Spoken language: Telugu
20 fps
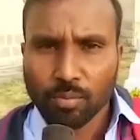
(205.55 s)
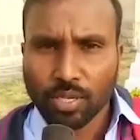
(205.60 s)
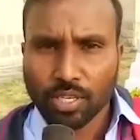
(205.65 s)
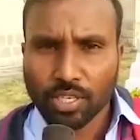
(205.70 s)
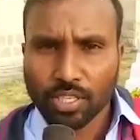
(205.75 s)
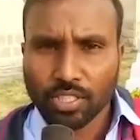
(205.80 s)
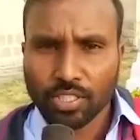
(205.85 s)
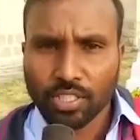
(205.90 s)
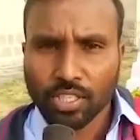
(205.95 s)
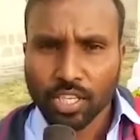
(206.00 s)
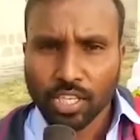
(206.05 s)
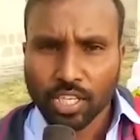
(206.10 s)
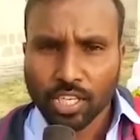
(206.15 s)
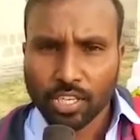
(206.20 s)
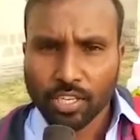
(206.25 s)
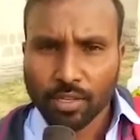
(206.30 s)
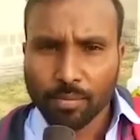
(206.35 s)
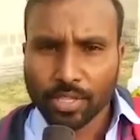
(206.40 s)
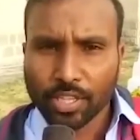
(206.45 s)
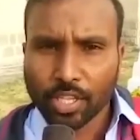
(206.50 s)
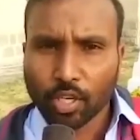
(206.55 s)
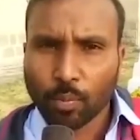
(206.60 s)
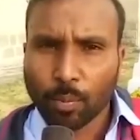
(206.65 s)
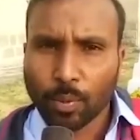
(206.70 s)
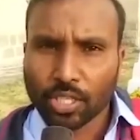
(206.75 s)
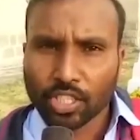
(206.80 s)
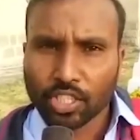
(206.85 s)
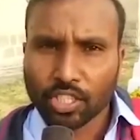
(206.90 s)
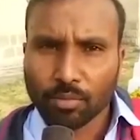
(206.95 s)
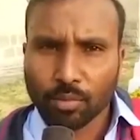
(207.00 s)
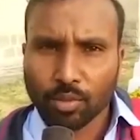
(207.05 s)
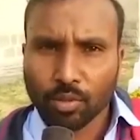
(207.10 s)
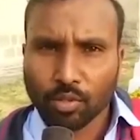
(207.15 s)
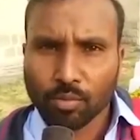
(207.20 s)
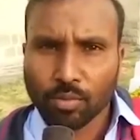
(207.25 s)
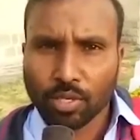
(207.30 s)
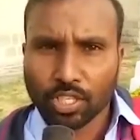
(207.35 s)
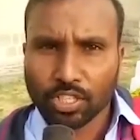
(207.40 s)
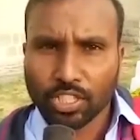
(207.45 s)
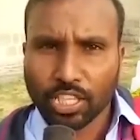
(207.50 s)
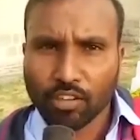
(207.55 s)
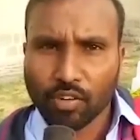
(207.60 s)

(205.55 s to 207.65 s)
మరి ఈ మెదక్ పట్టణంలో మరి